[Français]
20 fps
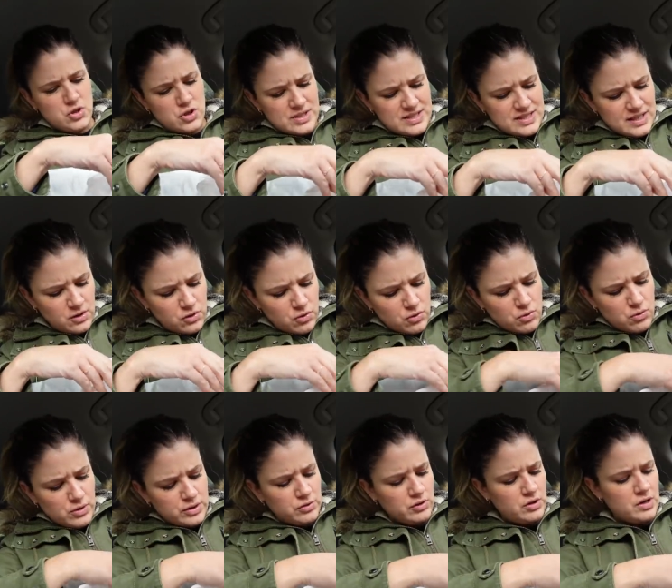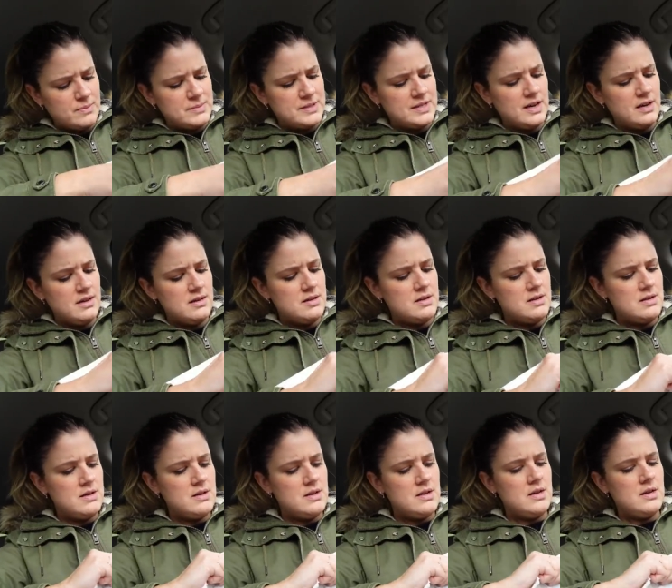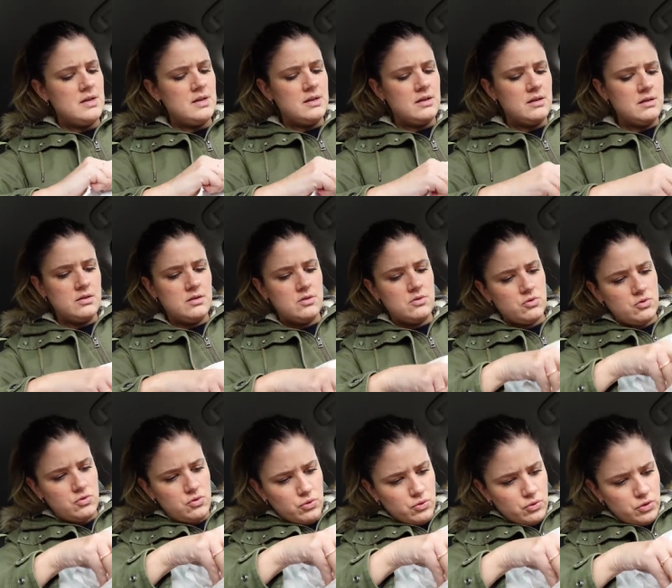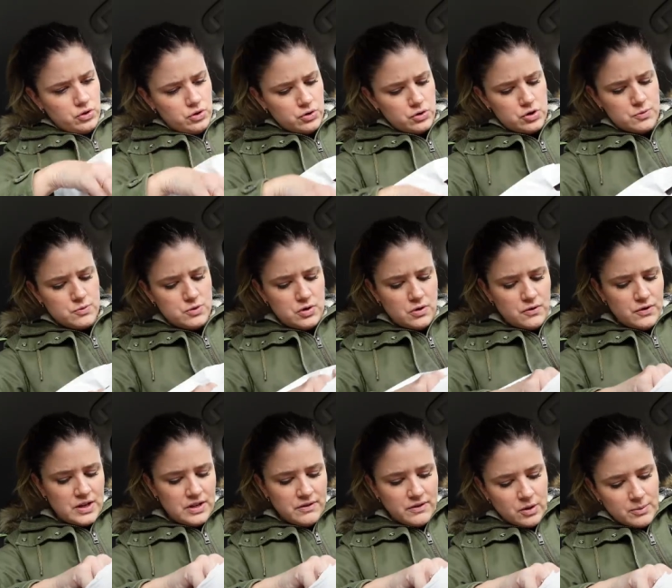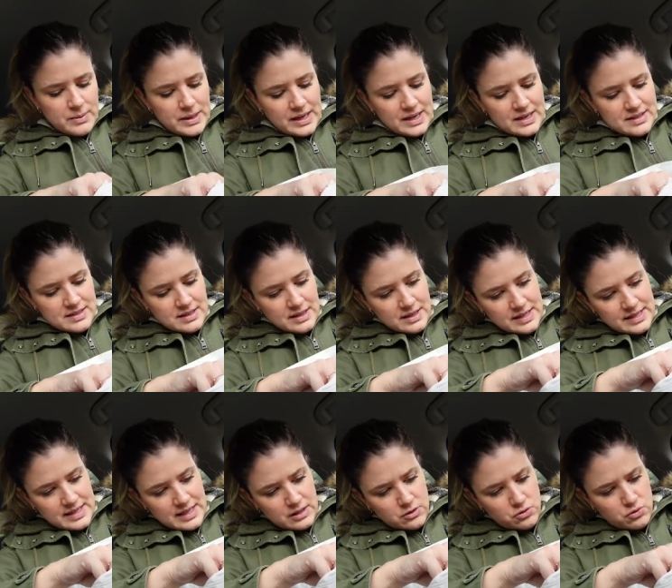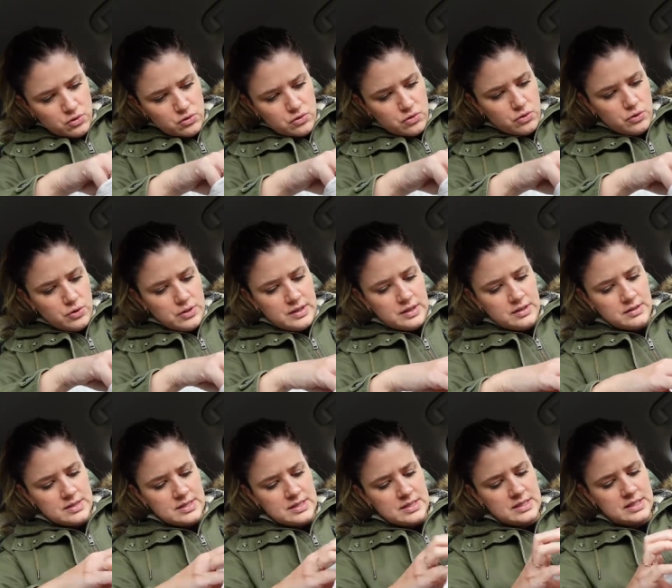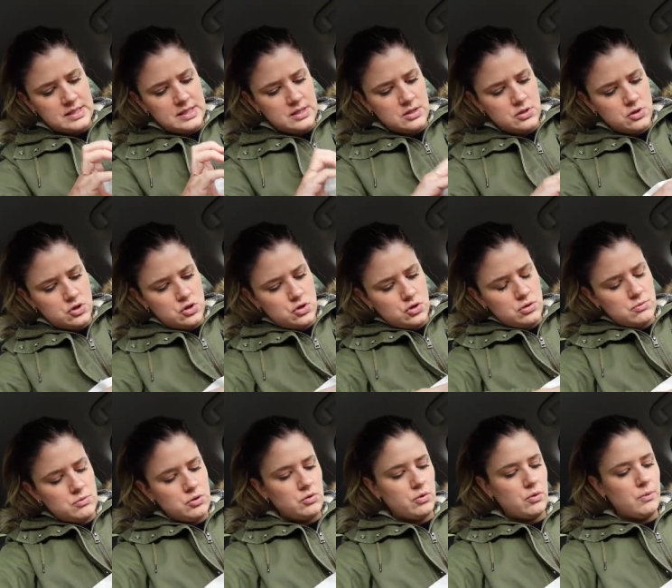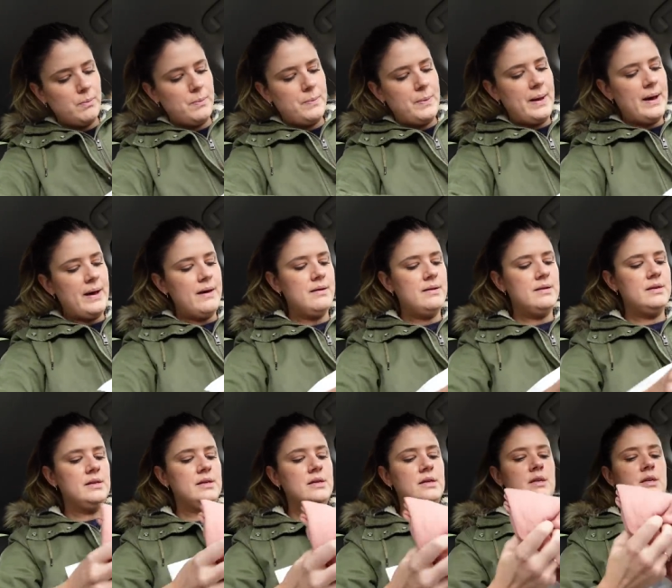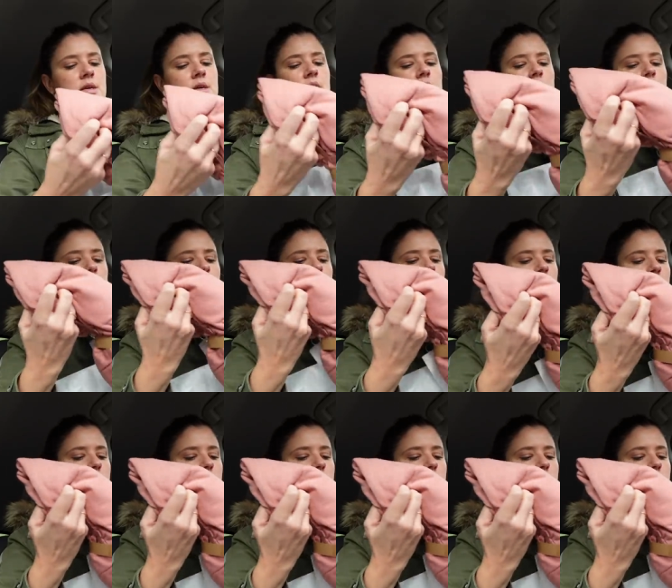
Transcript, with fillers: genre 5 euros, un truc comme ça donc, je me suis fait livrer en magasin. Il y a deux trucs, si je ne me trompe pas. Euh,